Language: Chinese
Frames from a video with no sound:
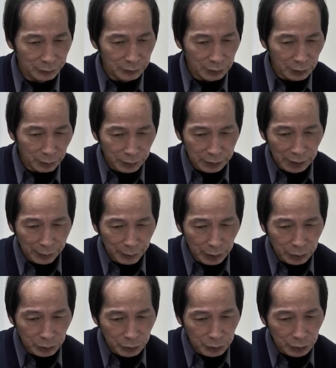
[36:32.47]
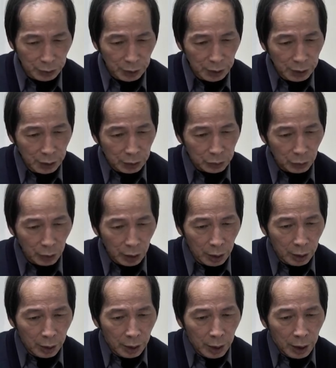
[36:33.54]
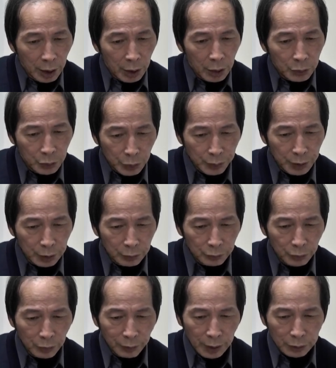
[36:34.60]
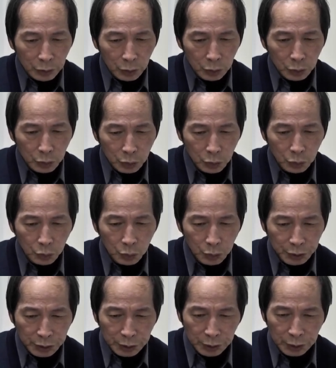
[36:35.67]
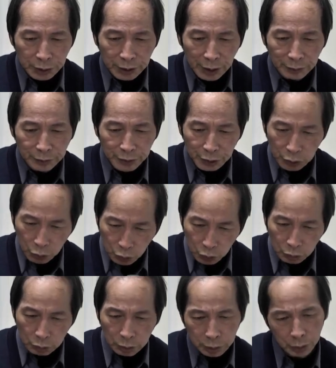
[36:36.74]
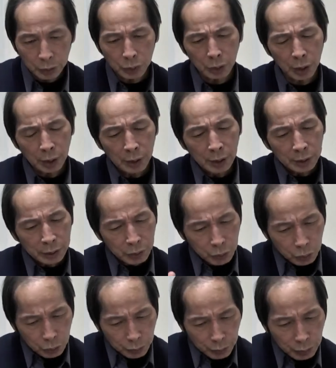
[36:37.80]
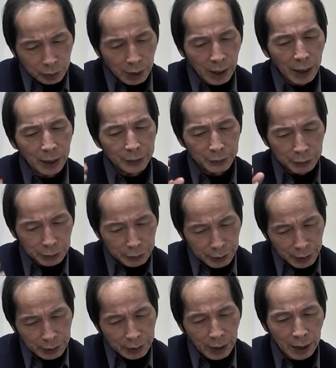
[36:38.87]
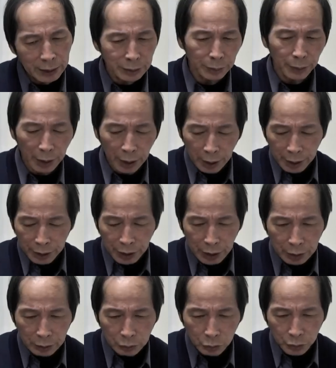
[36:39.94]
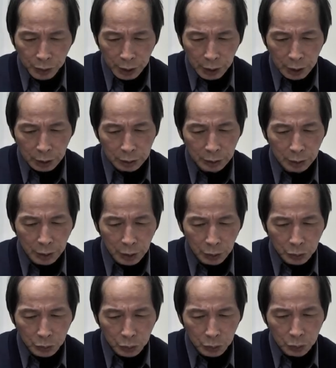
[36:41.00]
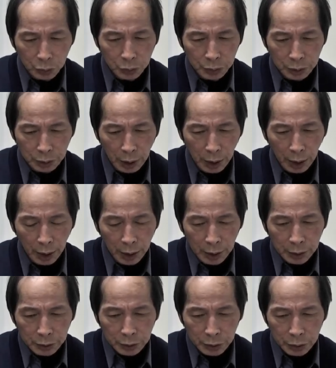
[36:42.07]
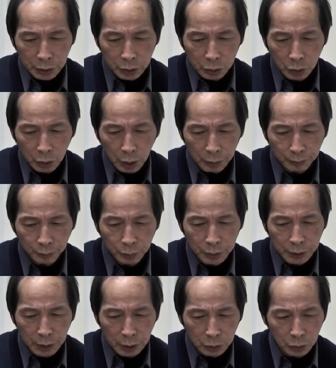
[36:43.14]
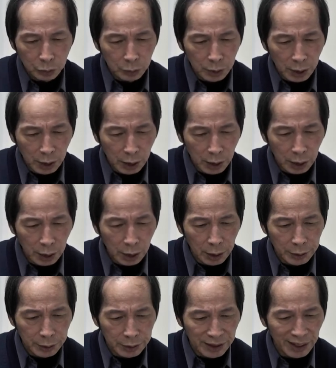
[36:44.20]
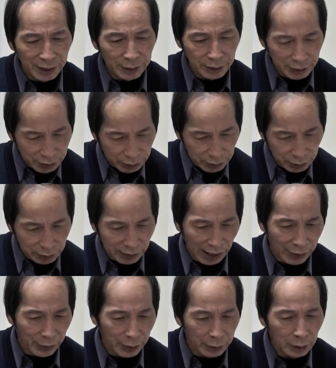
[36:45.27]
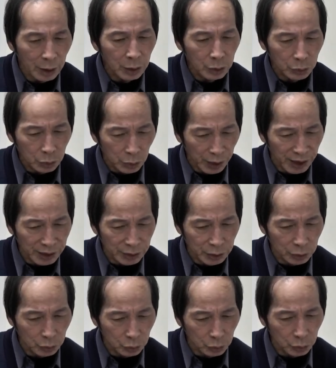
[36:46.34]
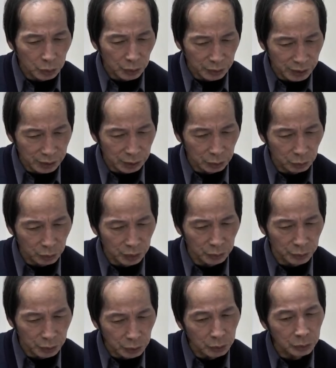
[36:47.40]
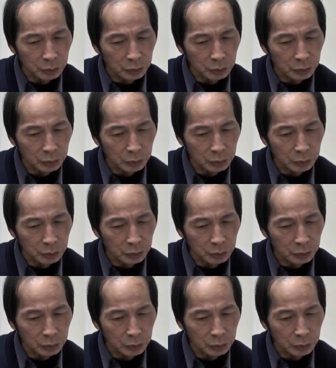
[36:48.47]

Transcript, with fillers: 那么下面就是说续品，佛法中数十等十无，就是说这个数目啦、时间啦、什么因五因六入啊，实所不摄故，何以言一时？答言：随世俗故有，一时无有究。